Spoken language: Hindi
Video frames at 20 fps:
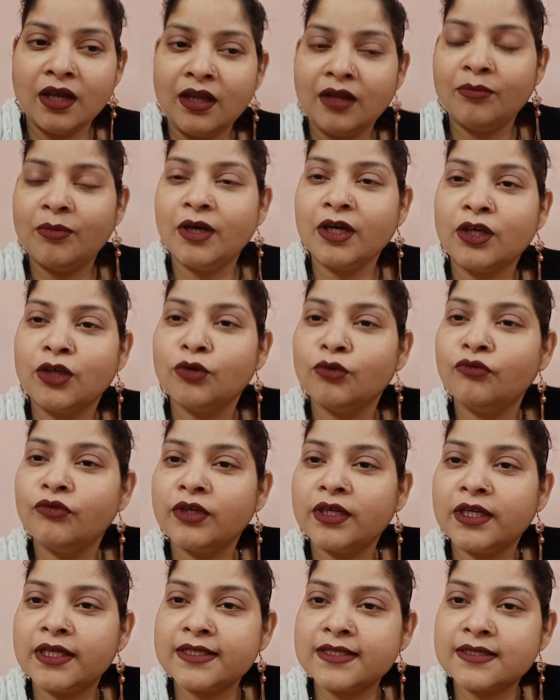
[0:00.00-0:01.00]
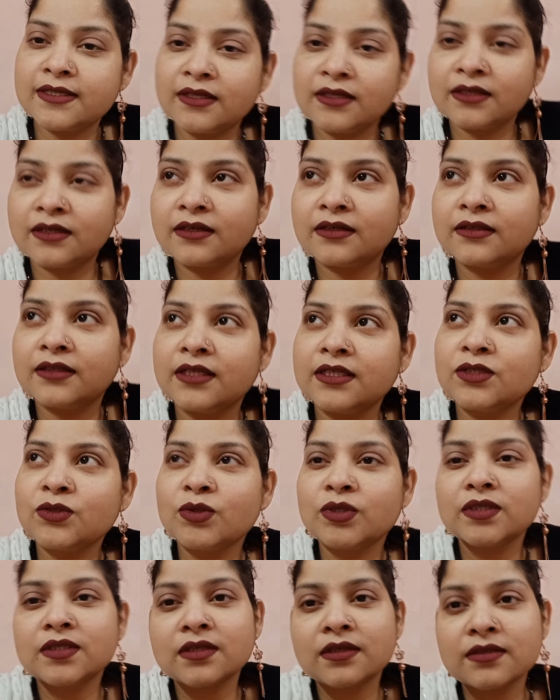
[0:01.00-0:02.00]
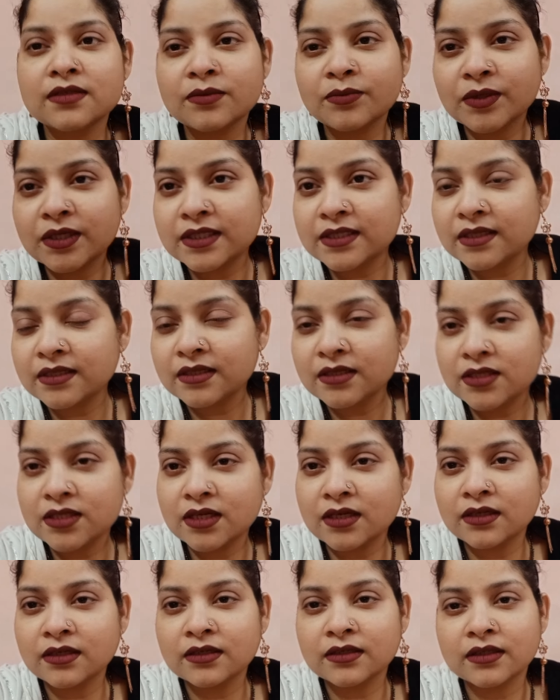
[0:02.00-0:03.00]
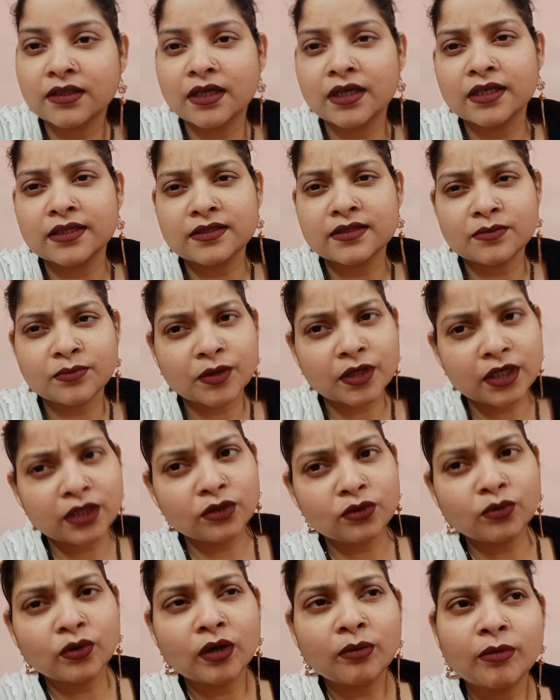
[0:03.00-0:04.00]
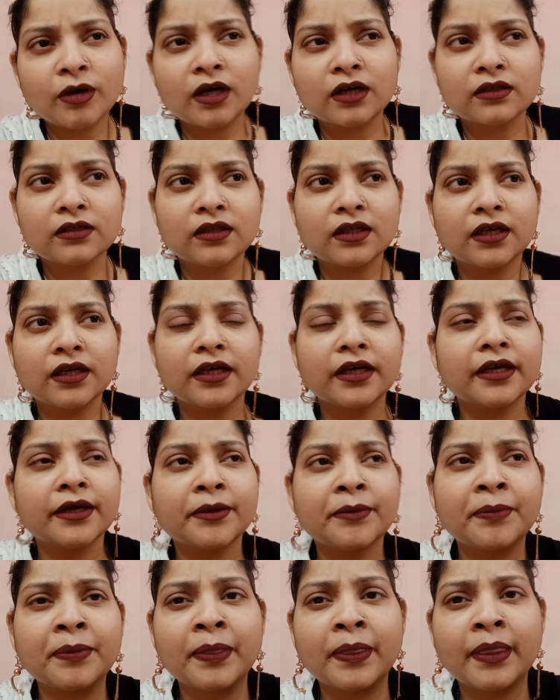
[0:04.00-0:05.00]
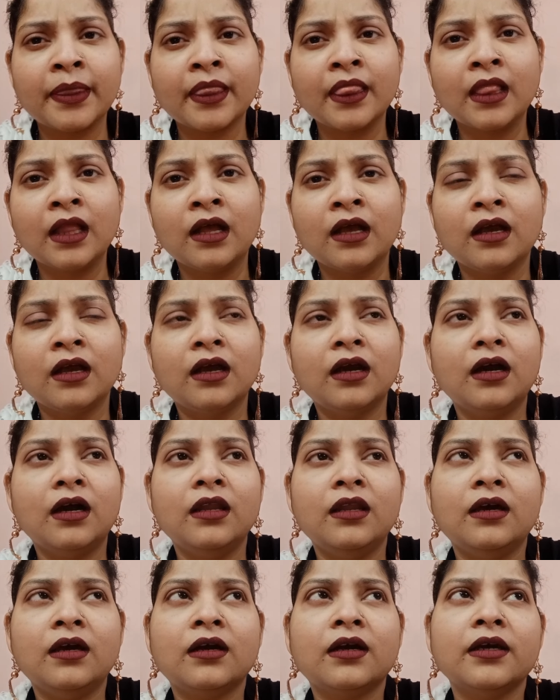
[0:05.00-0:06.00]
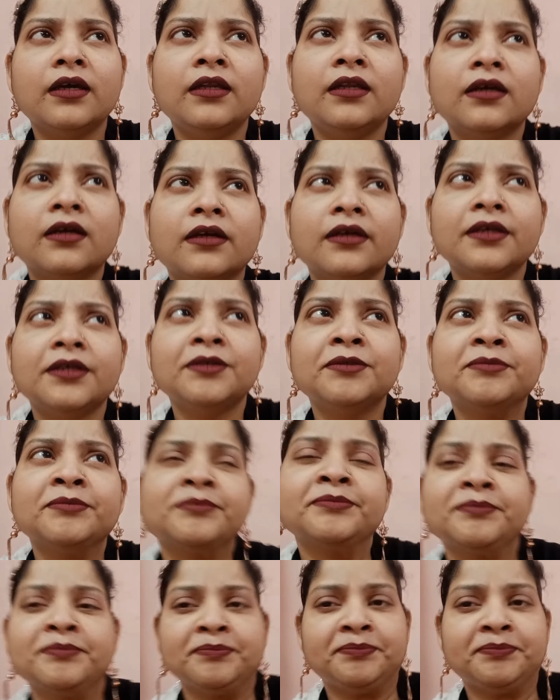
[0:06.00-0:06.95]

अल्लाह पाक क्यों फिर ऐसे करता है जो इंसान सबके साथ अच्छा करता है सबके लिए दुआ मांगता है अल्लाह कहीं ना कहीं